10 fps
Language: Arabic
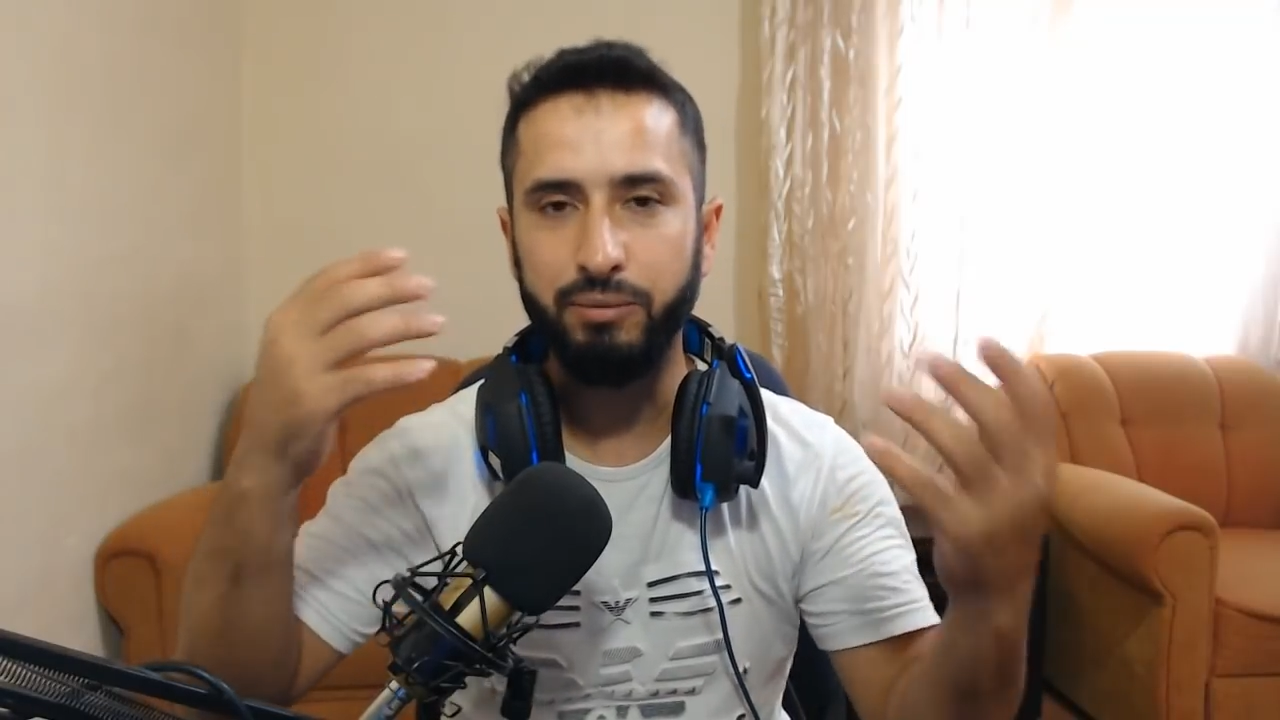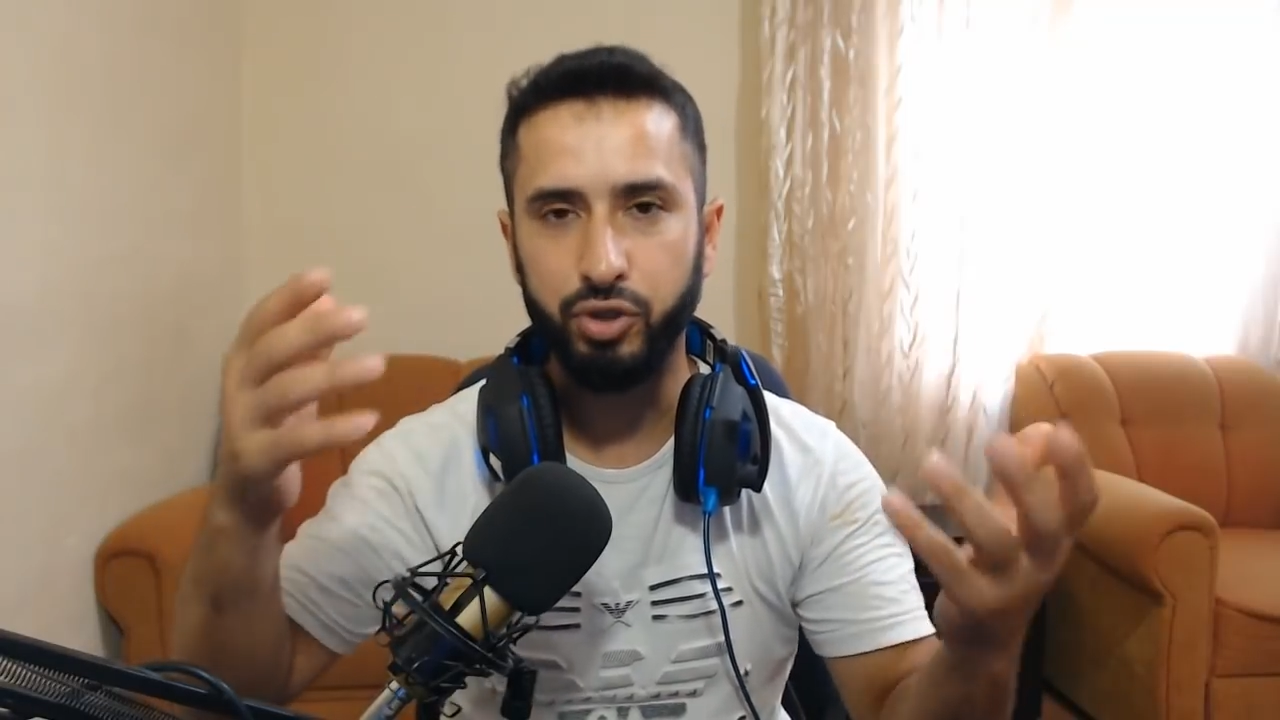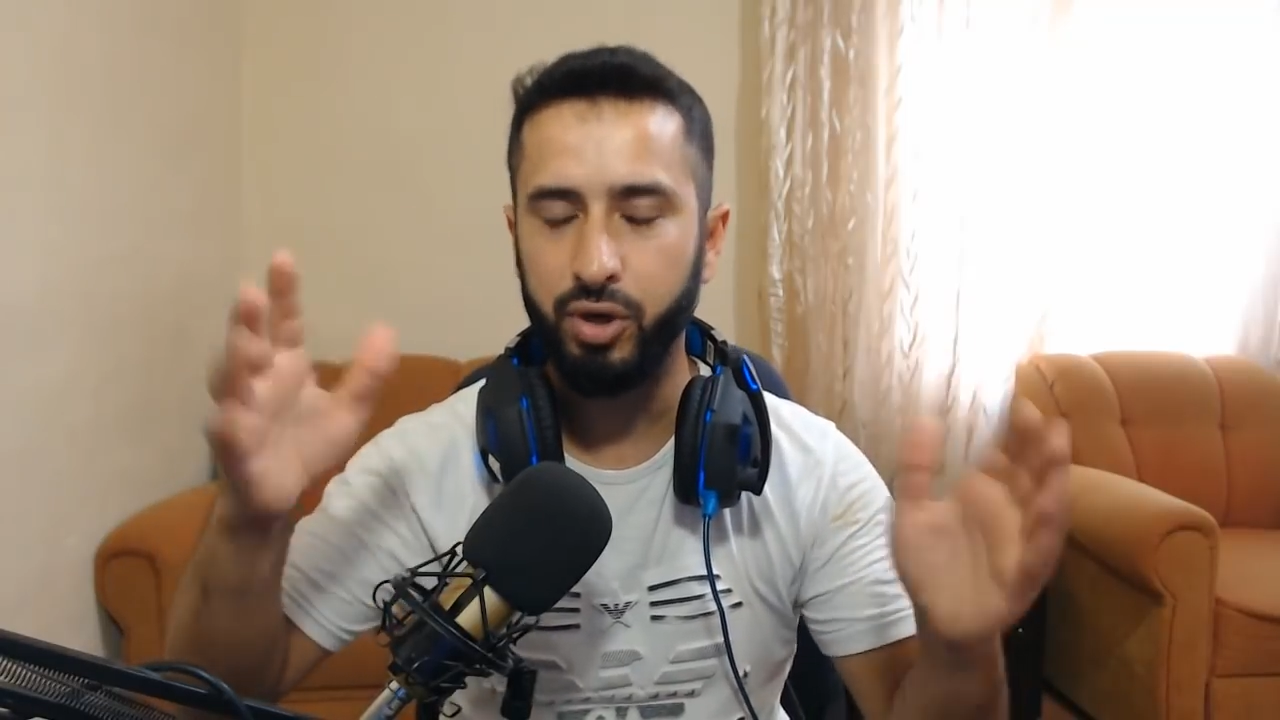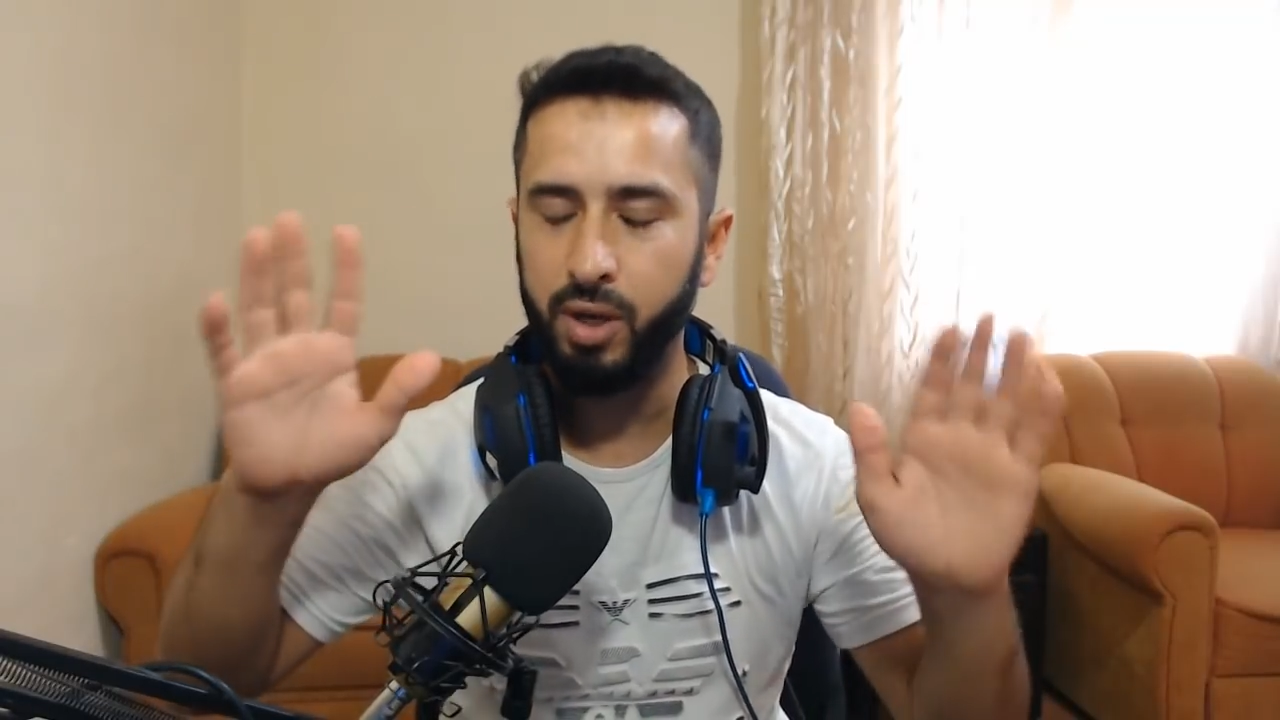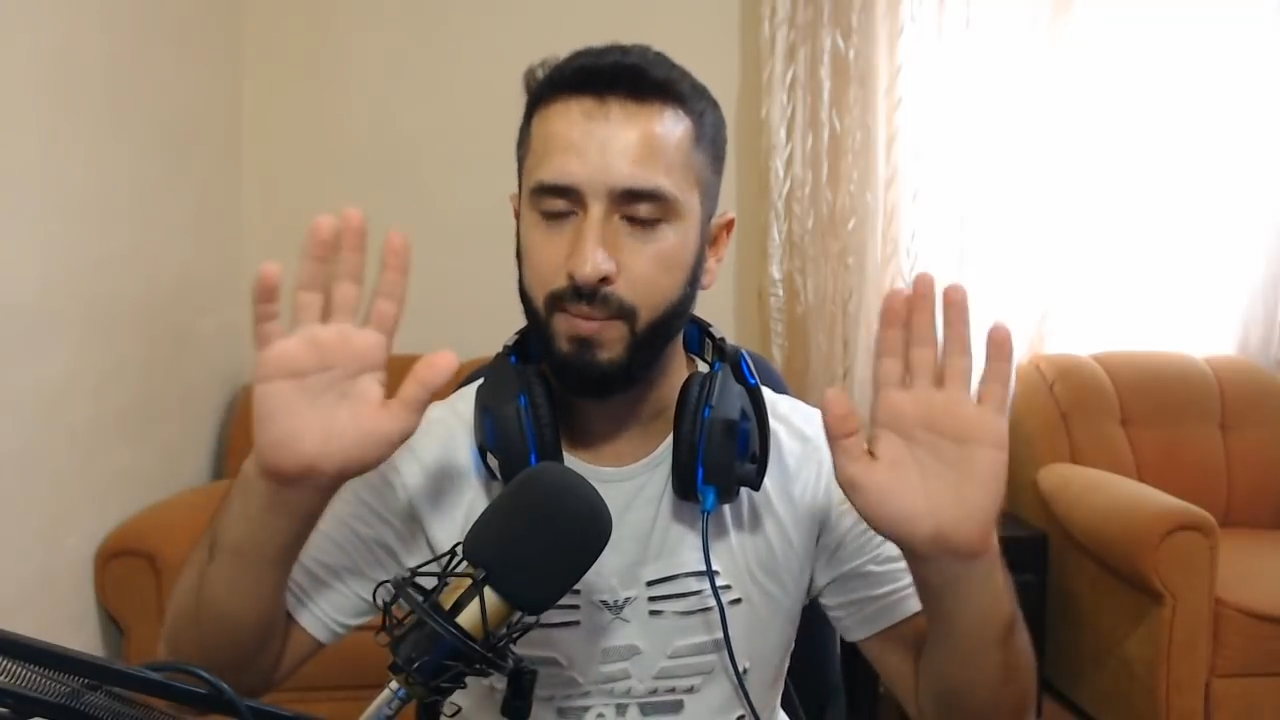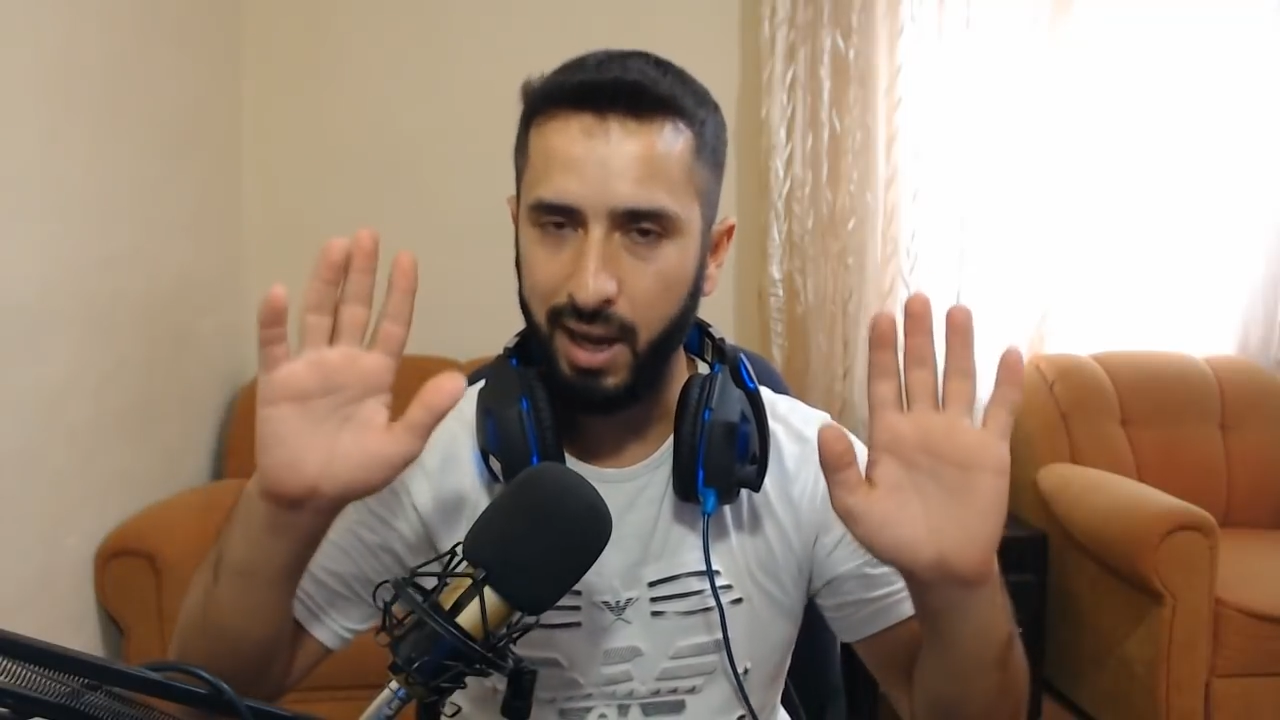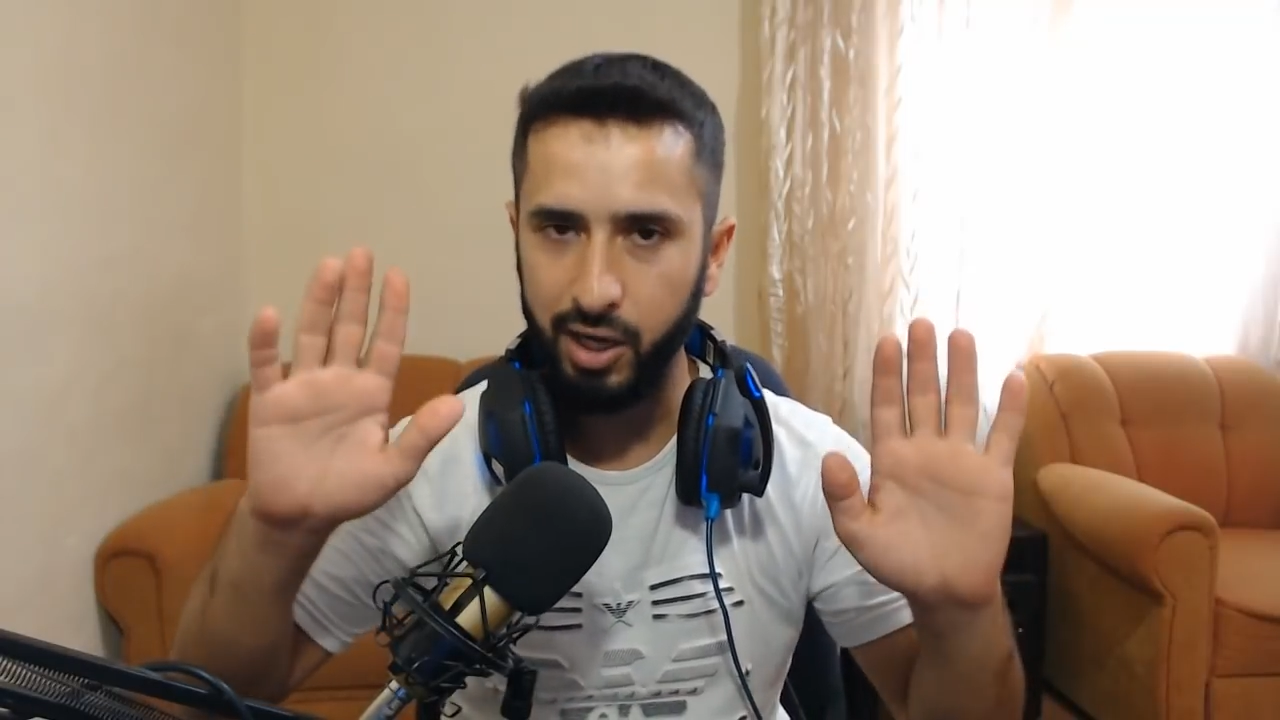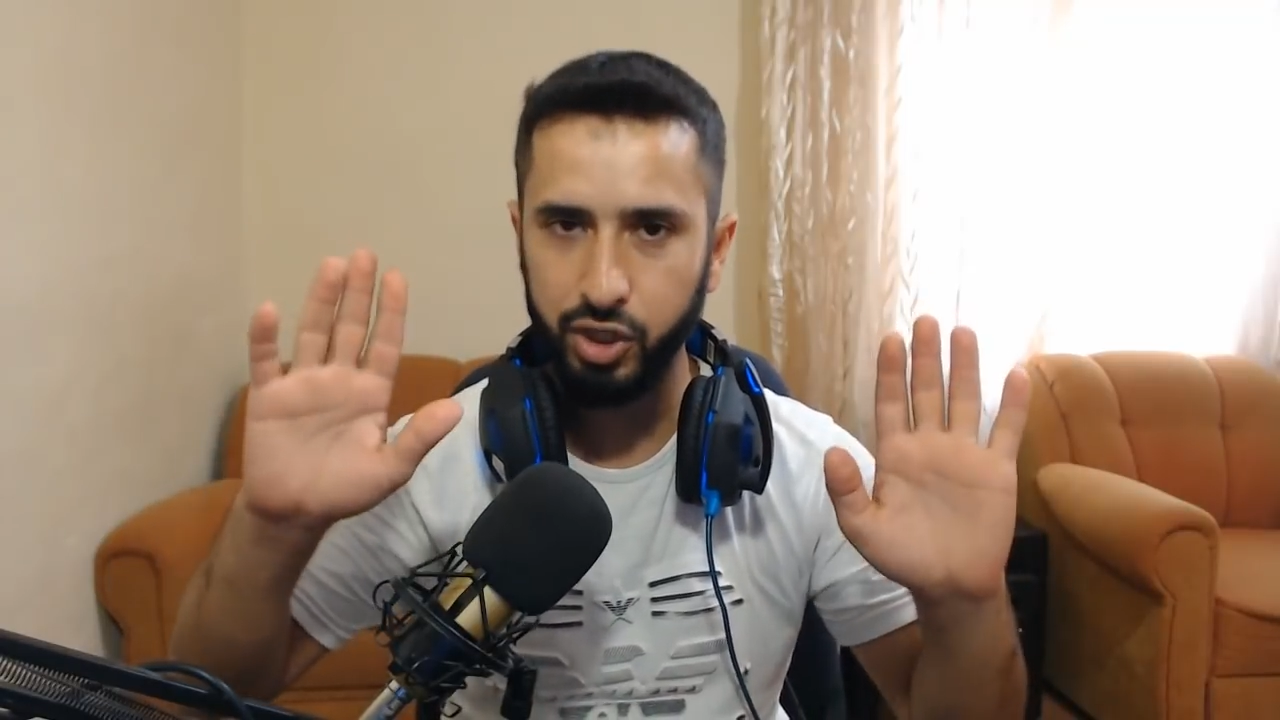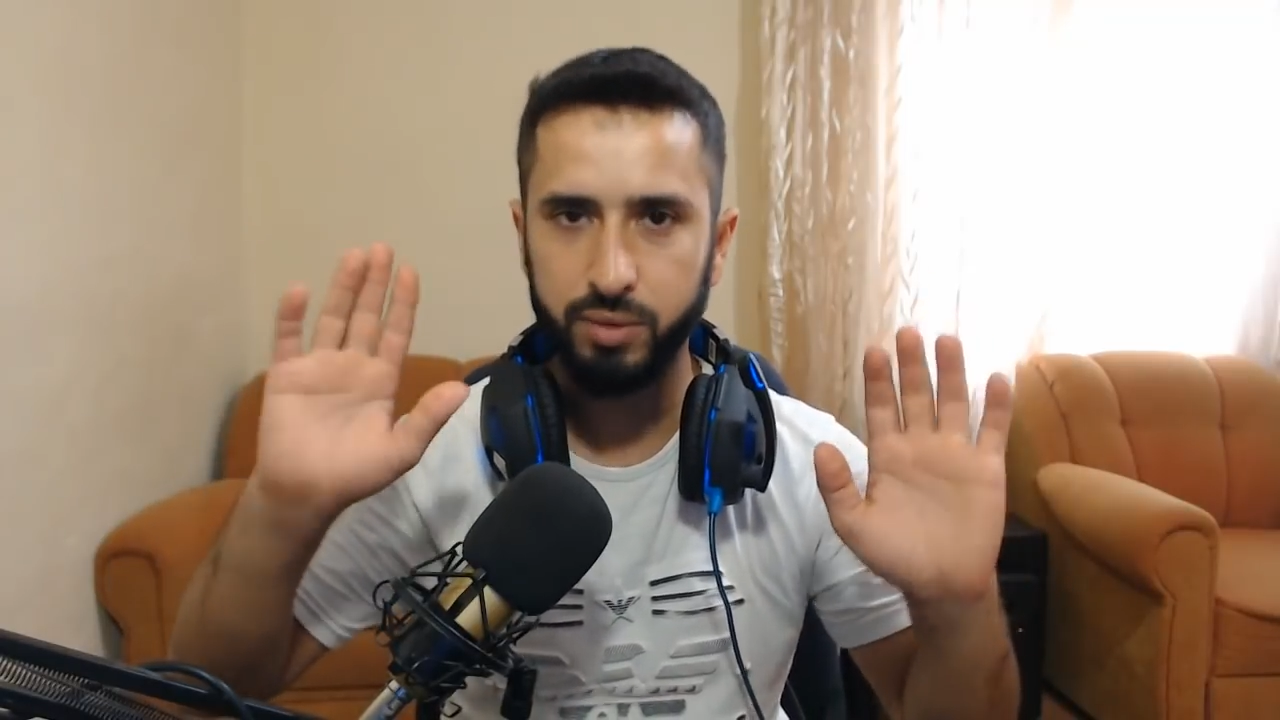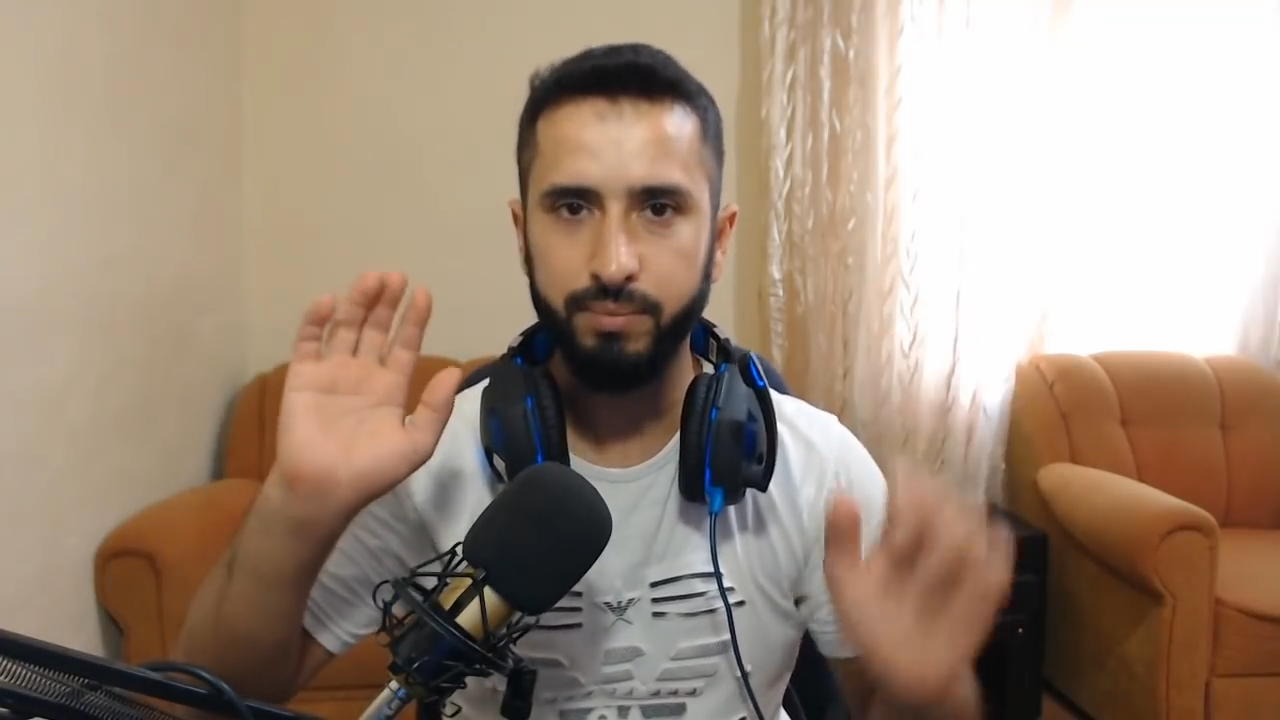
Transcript: تشترك معلش